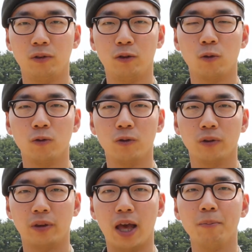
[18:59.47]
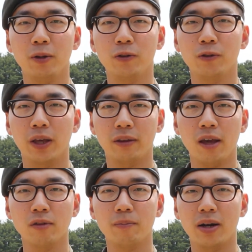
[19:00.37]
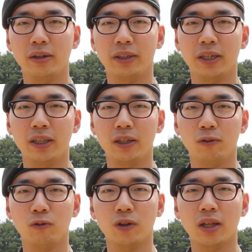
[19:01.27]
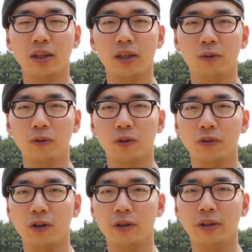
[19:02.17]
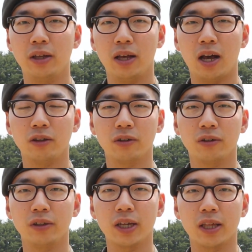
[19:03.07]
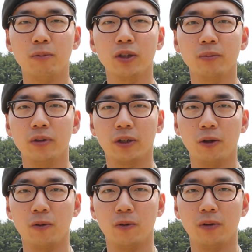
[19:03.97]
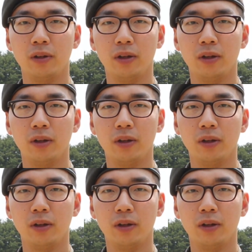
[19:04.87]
우리 조국 대한민국의 최전방을 지키는 육사단의 일원으로서 아주 긍지와 자부심을 느끼고